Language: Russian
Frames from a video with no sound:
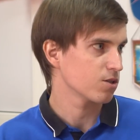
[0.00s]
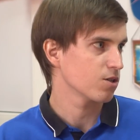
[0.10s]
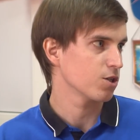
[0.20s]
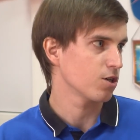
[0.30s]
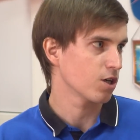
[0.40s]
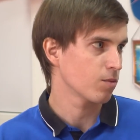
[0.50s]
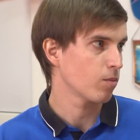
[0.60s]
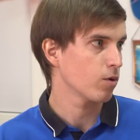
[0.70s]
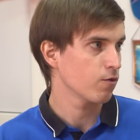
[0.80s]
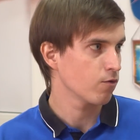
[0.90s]
Расскажи, как
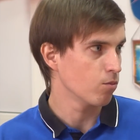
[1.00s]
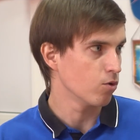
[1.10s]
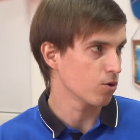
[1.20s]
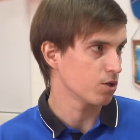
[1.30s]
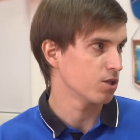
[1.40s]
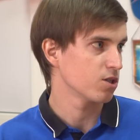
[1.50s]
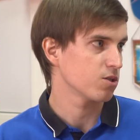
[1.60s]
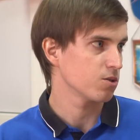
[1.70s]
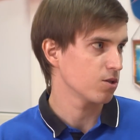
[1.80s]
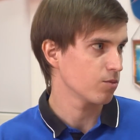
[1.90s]
попал в футбол, где
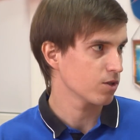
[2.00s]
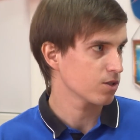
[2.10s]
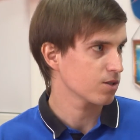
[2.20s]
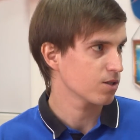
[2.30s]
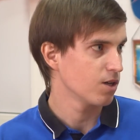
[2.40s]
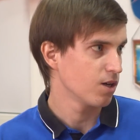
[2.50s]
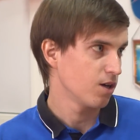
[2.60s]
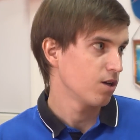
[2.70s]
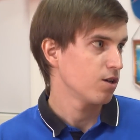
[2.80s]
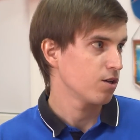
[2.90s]
начал заниматься
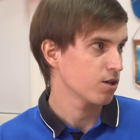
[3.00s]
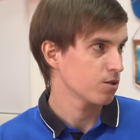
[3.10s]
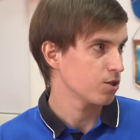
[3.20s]
и как